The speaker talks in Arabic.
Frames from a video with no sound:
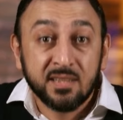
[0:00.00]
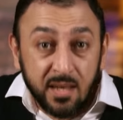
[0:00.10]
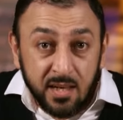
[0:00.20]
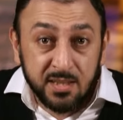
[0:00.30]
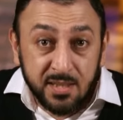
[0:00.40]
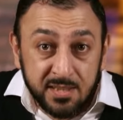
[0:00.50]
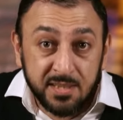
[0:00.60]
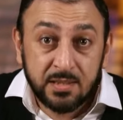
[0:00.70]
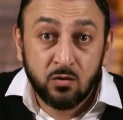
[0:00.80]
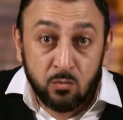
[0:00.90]
ضع
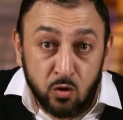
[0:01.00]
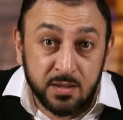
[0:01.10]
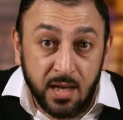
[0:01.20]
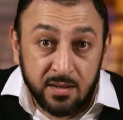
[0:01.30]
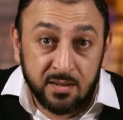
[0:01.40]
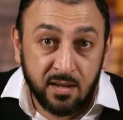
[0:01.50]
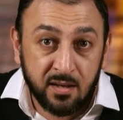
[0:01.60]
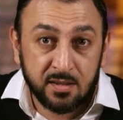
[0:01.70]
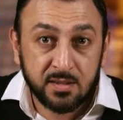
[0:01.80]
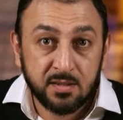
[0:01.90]
الجزية والمكس عن
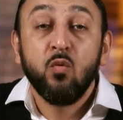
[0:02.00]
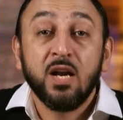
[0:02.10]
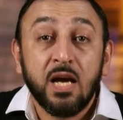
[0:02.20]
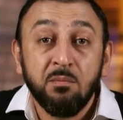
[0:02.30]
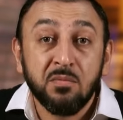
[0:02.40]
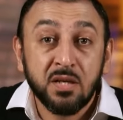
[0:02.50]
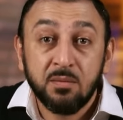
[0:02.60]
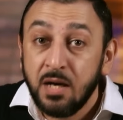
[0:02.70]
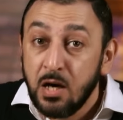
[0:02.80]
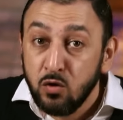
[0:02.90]
الناس ولعمري
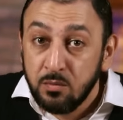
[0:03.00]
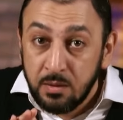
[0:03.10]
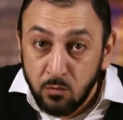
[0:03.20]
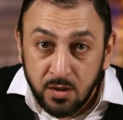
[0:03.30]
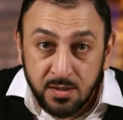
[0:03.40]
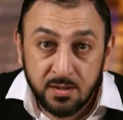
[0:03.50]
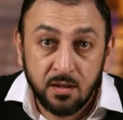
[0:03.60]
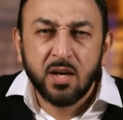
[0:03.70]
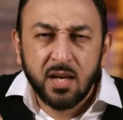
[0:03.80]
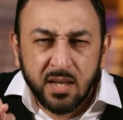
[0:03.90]
ما هو بالمكس
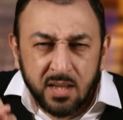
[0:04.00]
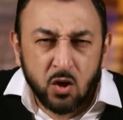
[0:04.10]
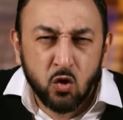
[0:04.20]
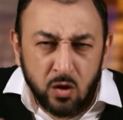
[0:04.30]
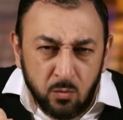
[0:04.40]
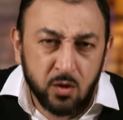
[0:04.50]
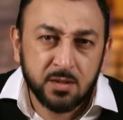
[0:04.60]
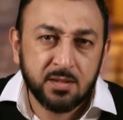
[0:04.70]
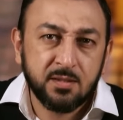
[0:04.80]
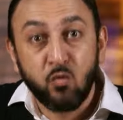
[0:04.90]
ولكنه
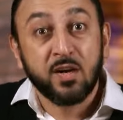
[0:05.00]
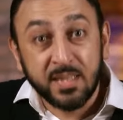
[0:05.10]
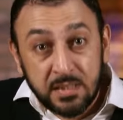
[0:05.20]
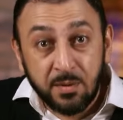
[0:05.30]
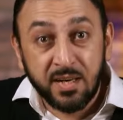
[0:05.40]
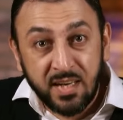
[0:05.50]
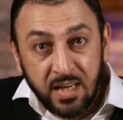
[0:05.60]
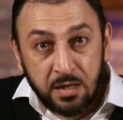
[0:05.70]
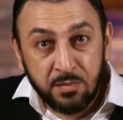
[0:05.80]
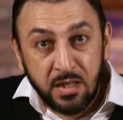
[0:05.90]
البخس وكتب إلى
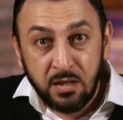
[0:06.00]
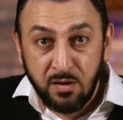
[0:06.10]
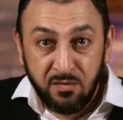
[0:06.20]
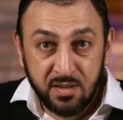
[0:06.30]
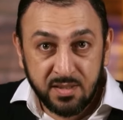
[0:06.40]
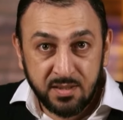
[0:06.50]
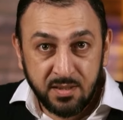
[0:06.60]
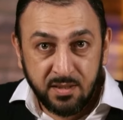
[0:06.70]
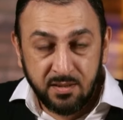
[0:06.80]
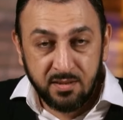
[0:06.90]
عامله في
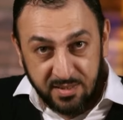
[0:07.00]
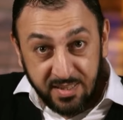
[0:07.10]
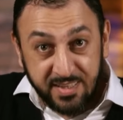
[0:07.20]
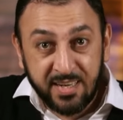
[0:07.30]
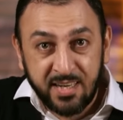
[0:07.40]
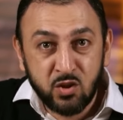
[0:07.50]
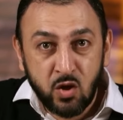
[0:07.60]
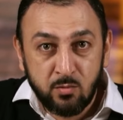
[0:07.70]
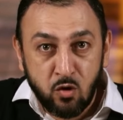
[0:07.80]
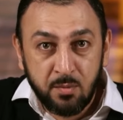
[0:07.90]
فلسطين اللي كان عنده
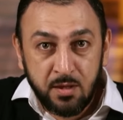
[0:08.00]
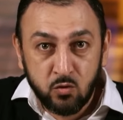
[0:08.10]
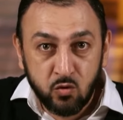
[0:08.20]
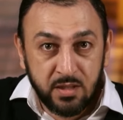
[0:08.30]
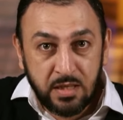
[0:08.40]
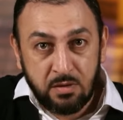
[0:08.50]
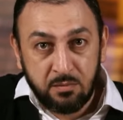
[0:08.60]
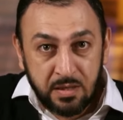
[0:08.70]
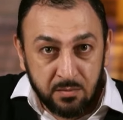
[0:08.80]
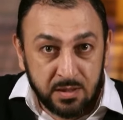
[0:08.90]
البوابة الحدودية مع
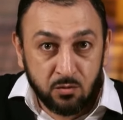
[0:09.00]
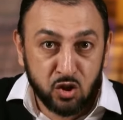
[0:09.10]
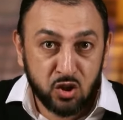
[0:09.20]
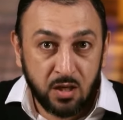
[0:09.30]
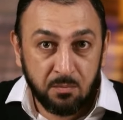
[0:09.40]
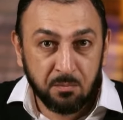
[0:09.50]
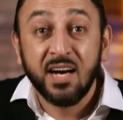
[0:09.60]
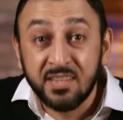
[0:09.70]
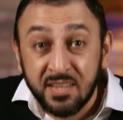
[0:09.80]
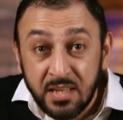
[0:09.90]
بين مصر والشام
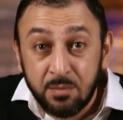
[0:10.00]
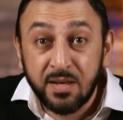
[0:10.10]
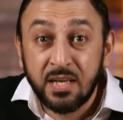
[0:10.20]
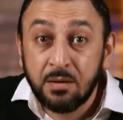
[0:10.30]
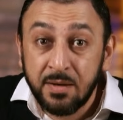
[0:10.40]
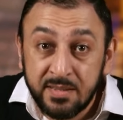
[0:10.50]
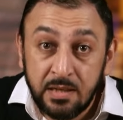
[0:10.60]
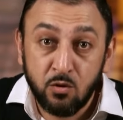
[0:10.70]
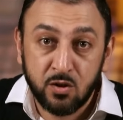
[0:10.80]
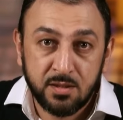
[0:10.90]
أن يركب إلى بيت
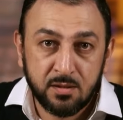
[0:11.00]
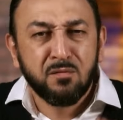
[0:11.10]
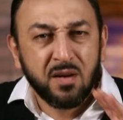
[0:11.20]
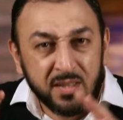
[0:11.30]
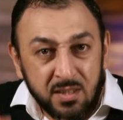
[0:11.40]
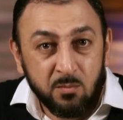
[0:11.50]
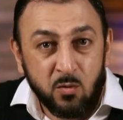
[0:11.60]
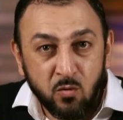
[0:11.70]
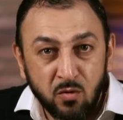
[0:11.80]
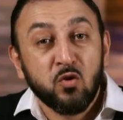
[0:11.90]
المكس
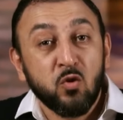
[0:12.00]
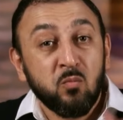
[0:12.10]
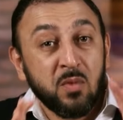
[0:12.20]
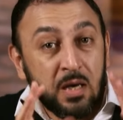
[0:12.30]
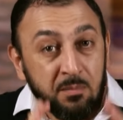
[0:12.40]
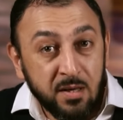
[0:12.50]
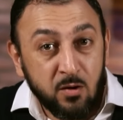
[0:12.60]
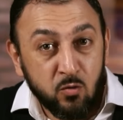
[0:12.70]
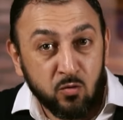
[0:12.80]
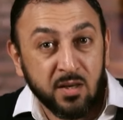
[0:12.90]
فاهدمه ثم
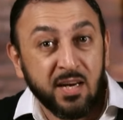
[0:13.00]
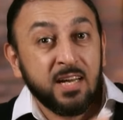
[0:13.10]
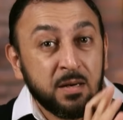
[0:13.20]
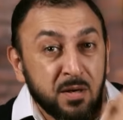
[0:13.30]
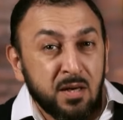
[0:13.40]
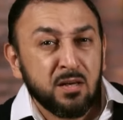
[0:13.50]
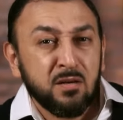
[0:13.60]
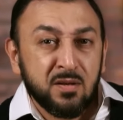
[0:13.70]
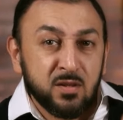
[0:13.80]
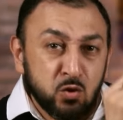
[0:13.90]
احمله إلى البحر
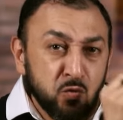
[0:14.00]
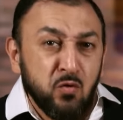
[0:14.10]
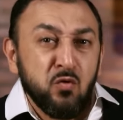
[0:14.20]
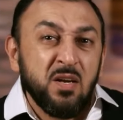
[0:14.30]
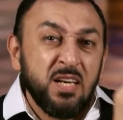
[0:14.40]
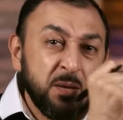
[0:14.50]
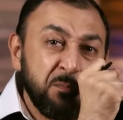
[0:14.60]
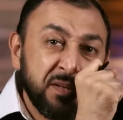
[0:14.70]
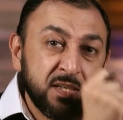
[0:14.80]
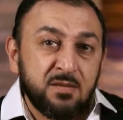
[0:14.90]
فانسفه في
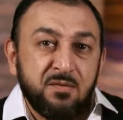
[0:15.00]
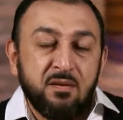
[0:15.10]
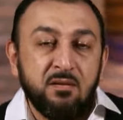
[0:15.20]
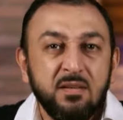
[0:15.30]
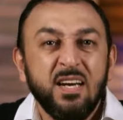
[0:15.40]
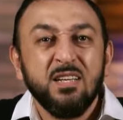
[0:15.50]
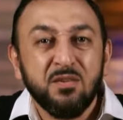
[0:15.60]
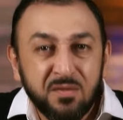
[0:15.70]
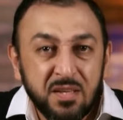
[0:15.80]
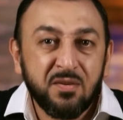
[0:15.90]
اليم نسفا يعني
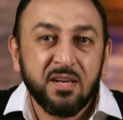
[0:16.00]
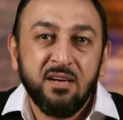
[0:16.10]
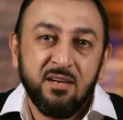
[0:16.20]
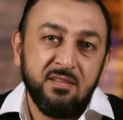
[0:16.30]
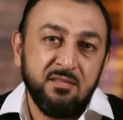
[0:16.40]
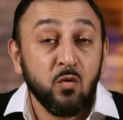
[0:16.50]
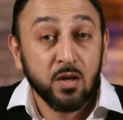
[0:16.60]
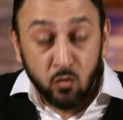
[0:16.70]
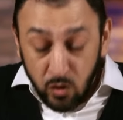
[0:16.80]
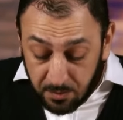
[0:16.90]
اثني فناء
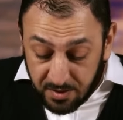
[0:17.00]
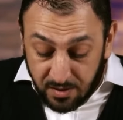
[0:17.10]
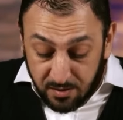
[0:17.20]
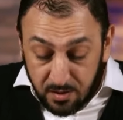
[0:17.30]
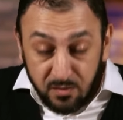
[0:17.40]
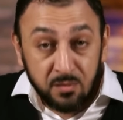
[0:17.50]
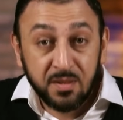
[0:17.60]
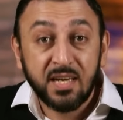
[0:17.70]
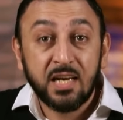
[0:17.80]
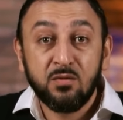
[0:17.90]
ويقول ابن كثير في
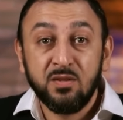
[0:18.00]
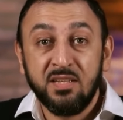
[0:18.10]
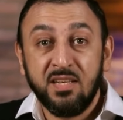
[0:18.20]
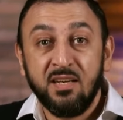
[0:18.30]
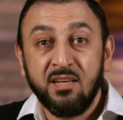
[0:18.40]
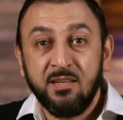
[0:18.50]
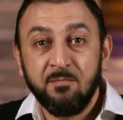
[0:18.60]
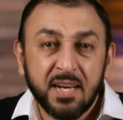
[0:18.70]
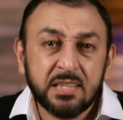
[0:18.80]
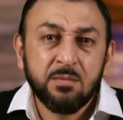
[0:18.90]
البداية والنهاية
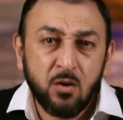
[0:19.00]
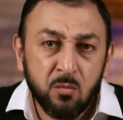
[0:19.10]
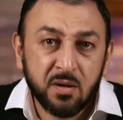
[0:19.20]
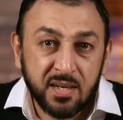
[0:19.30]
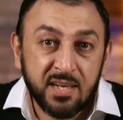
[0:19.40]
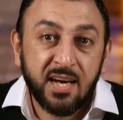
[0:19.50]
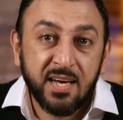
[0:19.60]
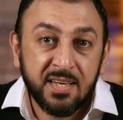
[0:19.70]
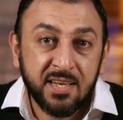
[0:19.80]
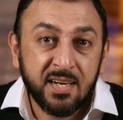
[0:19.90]
كتب عمر إلى
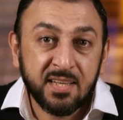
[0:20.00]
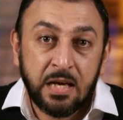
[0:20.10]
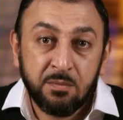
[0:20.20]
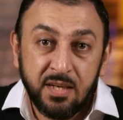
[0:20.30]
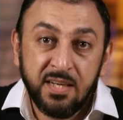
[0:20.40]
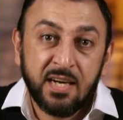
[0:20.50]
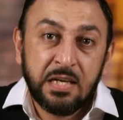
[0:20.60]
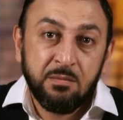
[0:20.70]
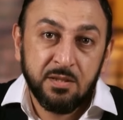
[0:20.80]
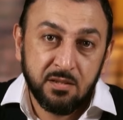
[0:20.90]
حيان عامله
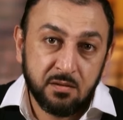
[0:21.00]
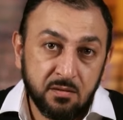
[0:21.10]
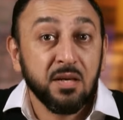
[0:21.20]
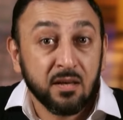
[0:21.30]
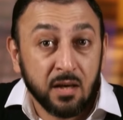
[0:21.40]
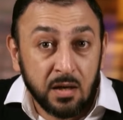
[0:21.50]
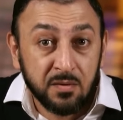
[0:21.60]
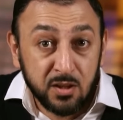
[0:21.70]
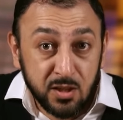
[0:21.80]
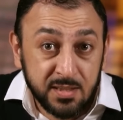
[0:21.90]
على مصر بإيقاف
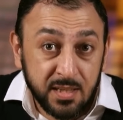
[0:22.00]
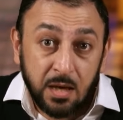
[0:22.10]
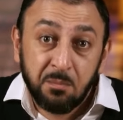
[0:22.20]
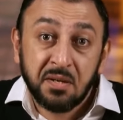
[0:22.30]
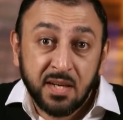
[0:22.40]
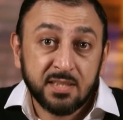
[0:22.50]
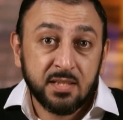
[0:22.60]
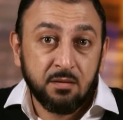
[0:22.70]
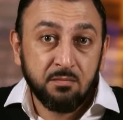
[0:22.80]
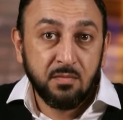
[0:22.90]
الجزية عمن
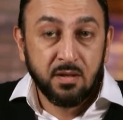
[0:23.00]
أسلم